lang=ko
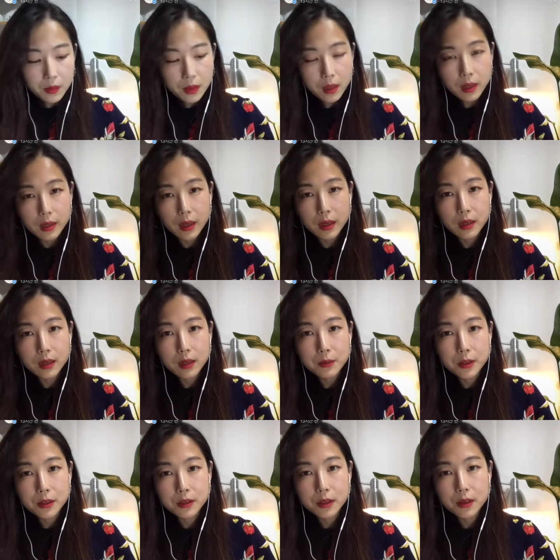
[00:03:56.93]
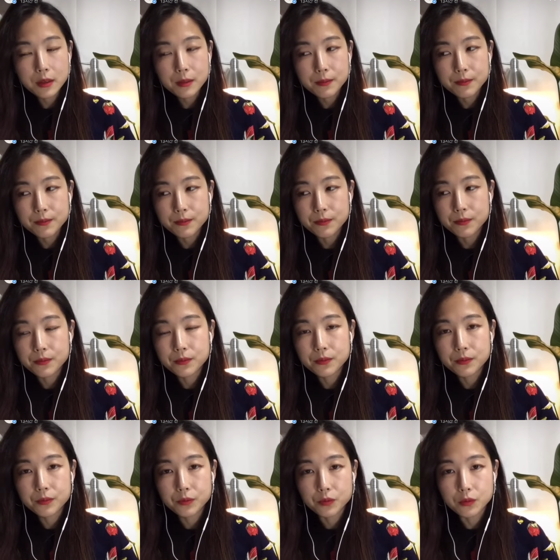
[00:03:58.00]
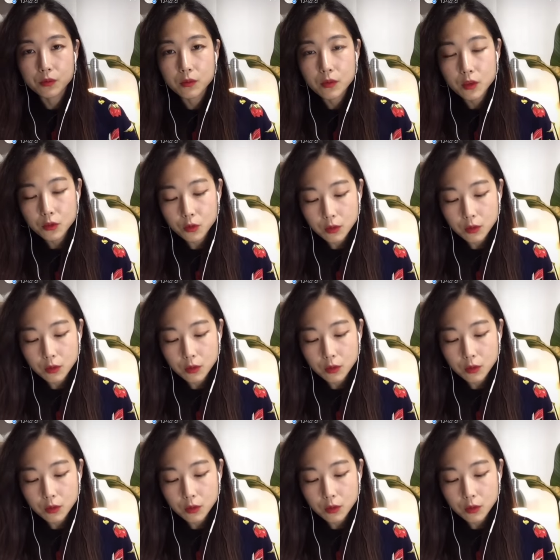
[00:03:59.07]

얘기를 하면서 음, 좀